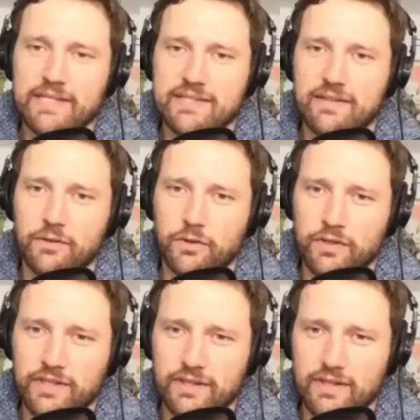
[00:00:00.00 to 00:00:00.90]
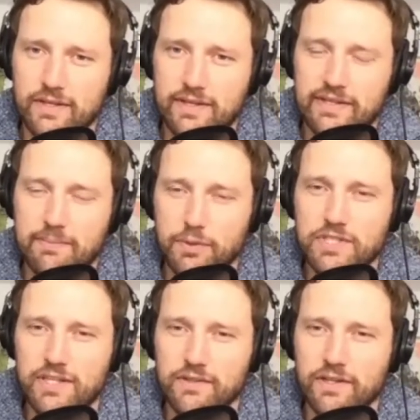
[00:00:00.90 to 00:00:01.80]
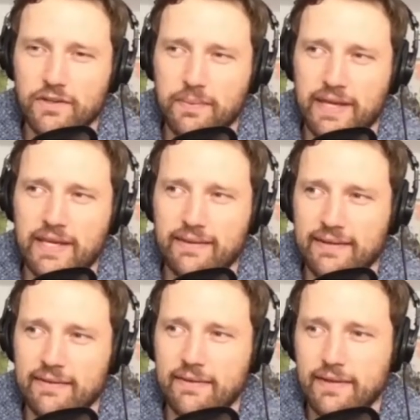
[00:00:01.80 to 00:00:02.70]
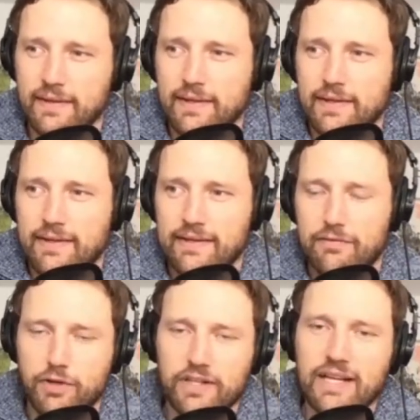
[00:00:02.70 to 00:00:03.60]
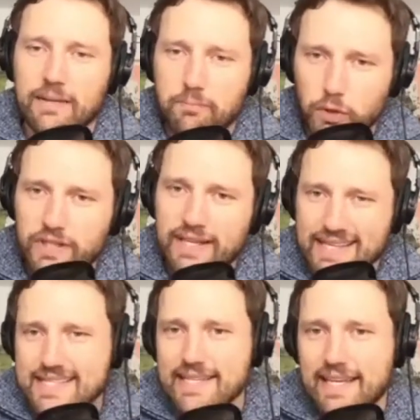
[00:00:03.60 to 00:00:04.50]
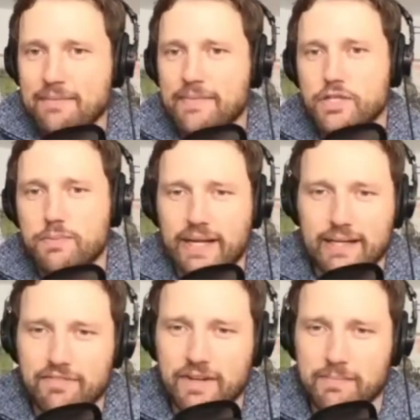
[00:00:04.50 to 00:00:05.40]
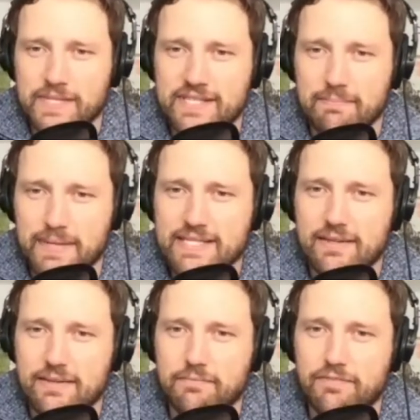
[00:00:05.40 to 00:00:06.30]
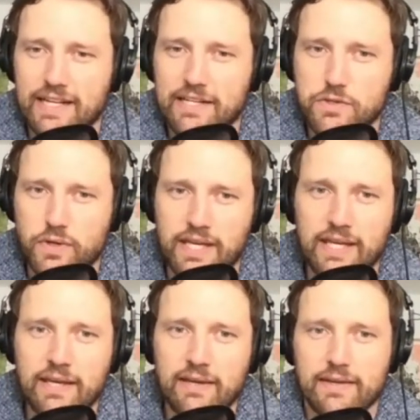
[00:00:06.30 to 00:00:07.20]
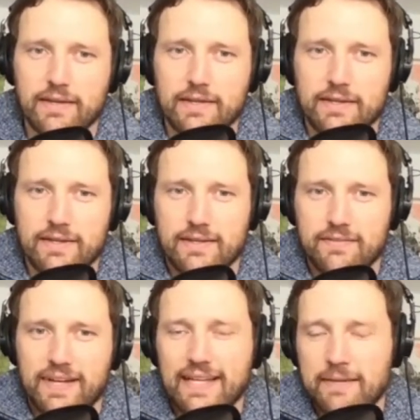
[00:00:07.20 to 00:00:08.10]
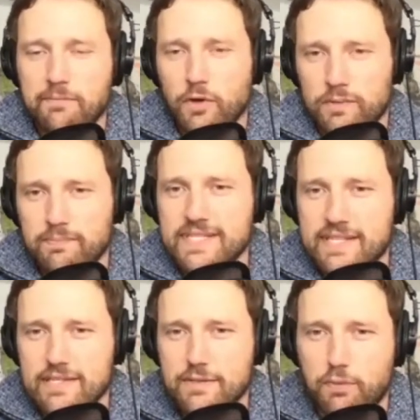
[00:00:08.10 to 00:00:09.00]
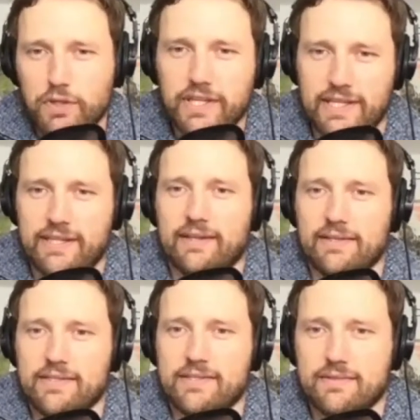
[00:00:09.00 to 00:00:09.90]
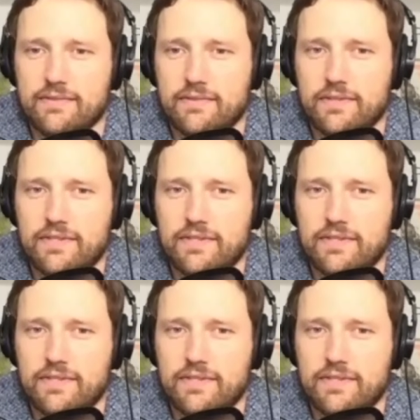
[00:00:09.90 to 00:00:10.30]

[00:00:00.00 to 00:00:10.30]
sind auch noch in der, in der Butter und auch im Ghee drin. Äh, der Vorteil an Butter ist eben, es schmeckt einfach ein bisschen besser im Vergleich zu Ghee, äh, weil eben noch ein bisschen dieses Protein drin ist. Und